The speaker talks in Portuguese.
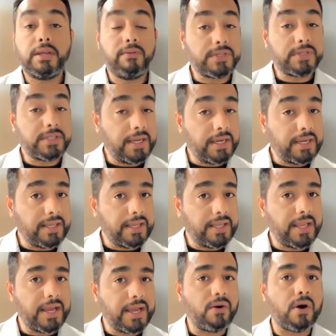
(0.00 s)
que você tem que
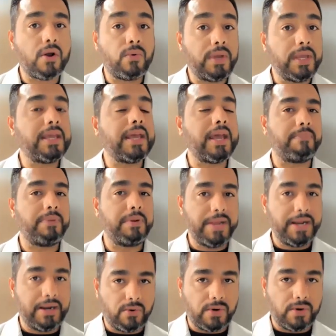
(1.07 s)
entender agora. O que, que é?
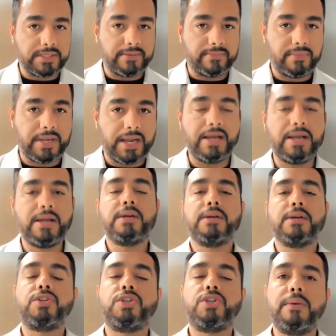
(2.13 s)
Primeira coisa, tá?
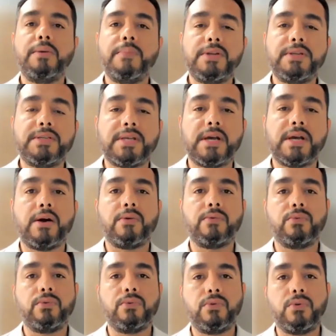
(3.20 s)

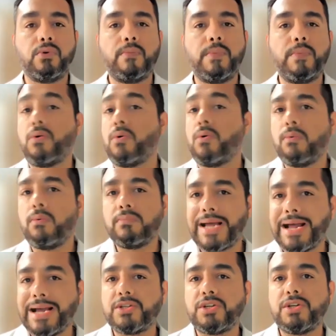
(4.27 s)
Diminuição do número ou
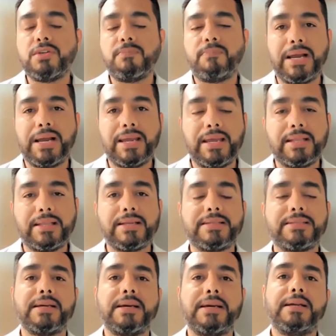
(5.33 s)
contagem de
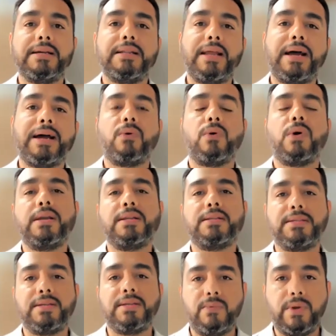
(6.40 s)
plaquetas na
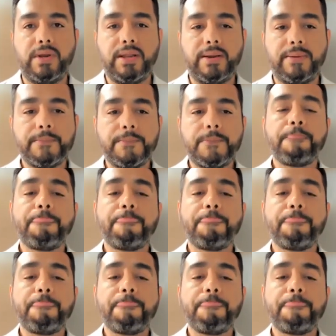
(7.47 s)
corrente sanguínea.